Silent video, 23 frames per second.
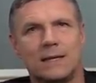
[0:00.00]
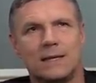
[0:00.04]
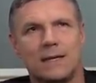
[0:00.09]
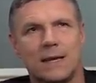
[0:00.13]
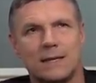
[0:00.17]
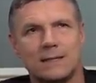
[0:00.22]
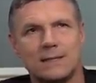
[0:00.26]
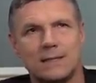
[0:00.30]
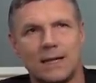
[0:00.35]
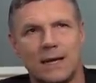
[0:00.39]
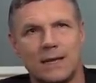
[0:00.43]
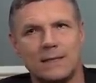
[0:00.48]

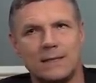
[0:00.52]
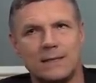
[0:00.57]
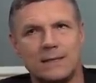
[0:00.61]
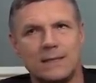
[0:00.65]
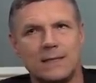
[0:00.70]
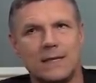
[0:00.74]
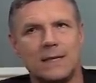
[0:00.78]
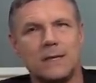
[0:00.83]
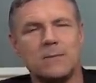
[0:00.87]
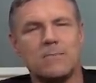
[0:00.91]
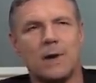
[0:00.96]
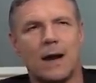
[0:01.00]
dass an
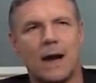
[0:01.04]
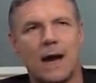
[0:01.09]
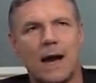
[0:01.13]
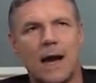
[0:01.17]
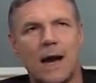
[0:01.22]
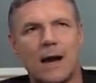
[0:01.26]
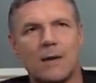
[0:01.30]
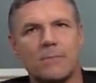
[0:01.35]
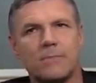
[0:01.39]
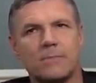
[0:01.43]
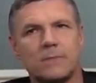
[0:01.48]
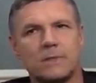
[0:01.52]
dem
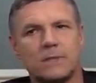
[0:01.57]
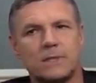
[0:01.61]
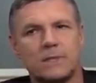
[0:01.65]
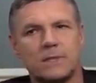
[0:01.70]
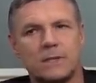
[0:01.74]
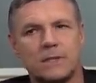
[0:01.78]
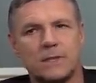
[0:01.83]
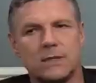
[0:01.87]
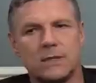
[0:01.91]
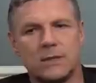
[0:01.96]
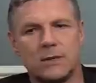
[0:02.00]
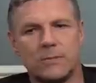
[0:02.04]

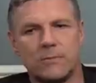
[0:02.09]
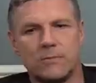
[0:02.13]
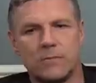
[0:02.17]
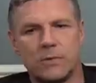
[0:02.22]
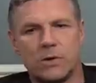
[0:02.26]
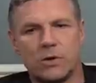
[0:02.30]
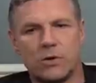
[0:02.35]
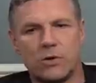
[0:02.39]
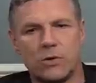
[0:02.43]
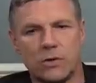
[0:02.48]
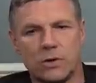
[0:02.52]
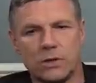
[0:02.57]
Abend, ähm,
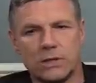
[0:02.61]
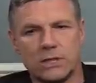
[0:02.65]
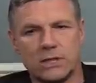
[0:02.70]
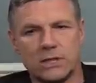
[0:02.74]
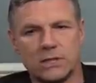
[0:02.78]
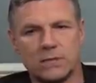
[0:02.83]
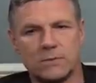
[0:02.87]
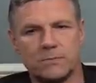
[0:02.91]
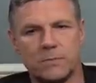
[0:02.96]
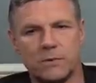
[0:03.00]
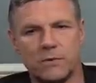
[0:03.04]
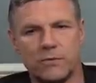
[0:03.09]

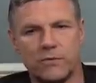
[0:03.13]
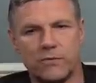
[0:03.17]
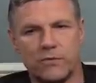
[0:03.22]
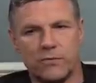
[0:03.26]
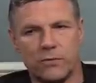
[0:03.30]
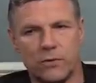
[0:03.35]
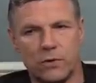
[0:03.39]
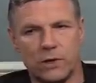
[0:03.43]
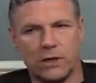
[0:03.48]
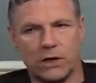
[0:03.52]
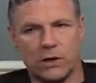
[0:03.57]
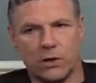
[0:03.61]
kurz
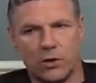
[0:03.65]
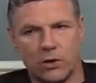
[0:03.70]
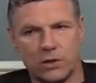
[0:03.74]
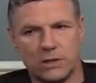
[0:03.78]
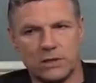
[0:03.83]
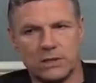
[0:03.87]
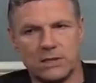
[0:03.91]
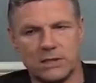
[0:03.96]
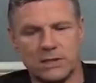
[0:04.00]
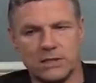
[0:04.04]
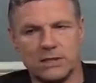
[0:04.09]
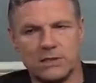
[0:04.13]
bevor der
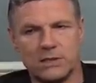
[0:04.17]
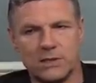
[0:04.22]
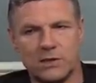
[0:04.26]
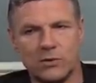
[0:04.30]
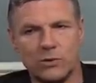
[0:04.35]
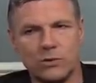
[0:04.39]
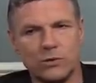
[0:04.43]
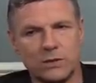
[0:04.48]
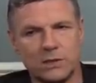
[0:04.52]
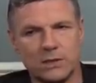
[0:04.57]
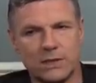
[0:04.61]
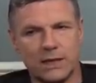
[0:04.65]
Gottesdienst
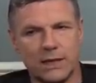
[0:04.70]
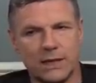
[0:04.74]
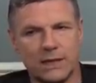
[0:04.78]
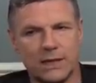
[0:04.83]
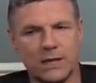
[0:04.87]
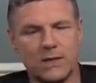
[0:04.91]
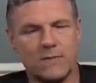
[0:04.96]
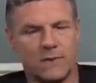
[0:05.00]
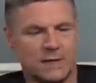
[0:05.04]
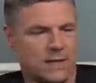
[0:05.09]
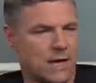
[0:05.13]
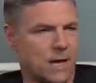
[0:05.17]
losging,
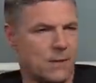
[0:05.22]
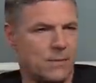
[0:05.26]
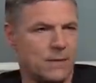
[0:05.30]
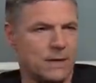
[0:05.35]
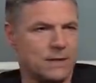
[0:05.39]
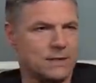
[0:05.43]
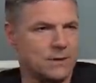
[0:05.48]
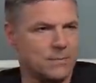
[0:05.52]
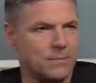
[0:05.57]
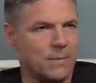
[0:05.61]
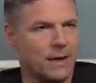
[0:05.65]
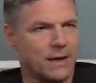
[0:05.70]
den wir
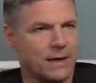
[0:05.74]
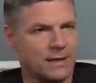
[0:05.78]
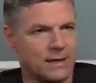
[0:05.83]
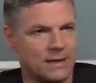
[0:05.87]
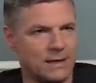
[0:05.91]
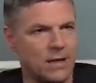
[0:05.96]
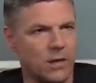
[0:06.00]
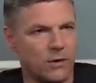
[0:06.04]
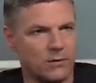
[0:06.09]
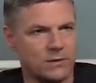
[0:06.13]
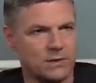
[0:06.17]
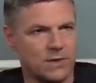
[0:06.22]
damals im
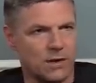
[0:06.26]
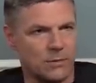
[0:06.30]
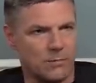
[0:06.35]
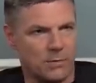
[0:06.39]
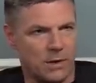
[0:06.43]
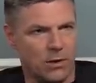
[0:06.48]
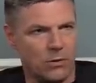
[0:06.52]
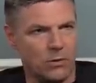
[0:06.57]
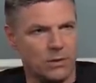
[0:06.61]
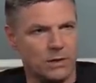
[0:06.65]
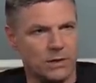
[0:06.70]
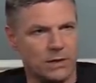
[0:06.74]
Marquis auf St.
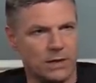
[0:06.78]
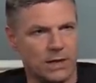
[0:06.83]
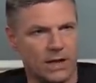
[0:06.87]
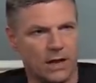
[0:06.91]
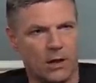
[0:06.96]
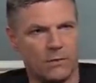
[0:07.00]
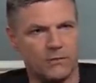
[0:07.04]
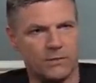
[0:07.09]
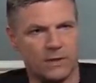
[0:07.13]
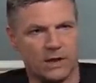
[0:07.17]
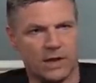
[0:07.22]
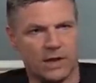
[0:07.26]
Pauli auf